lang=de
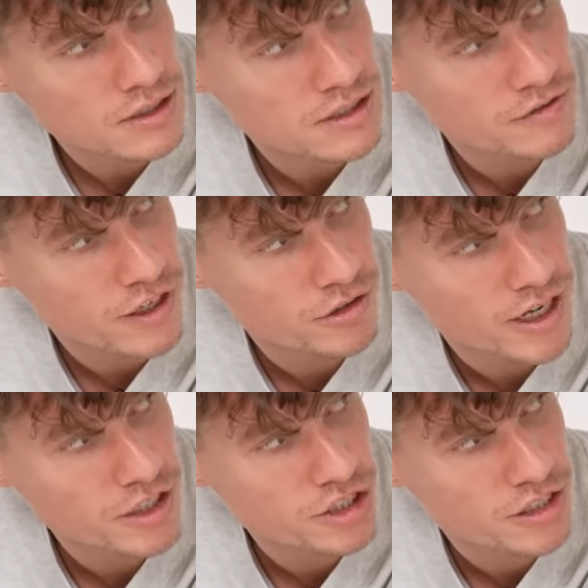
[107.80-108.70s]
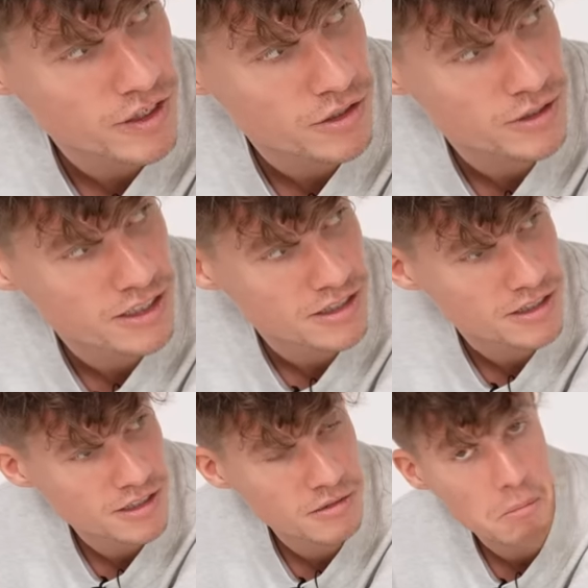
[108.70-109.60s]
Das ist Evacuation,
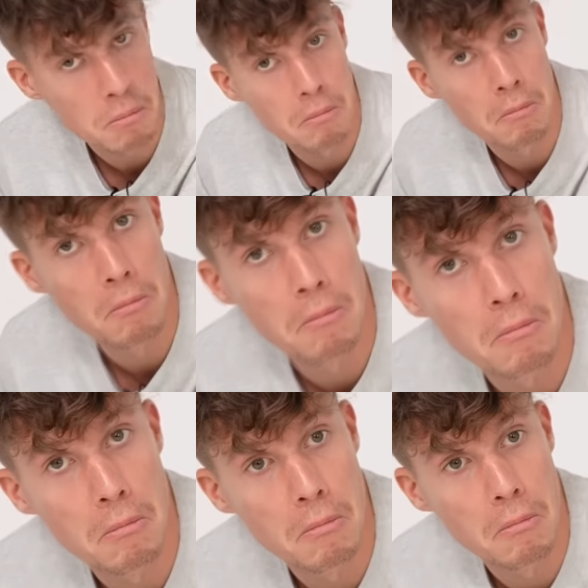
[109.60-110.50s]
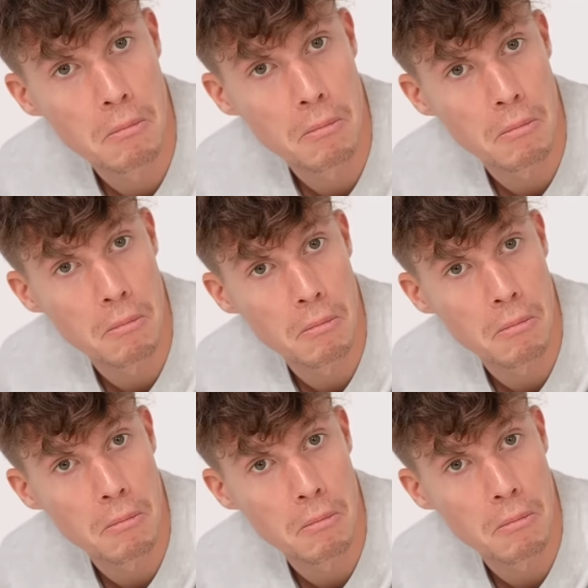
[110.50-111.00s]
evakuieren. Alex, wir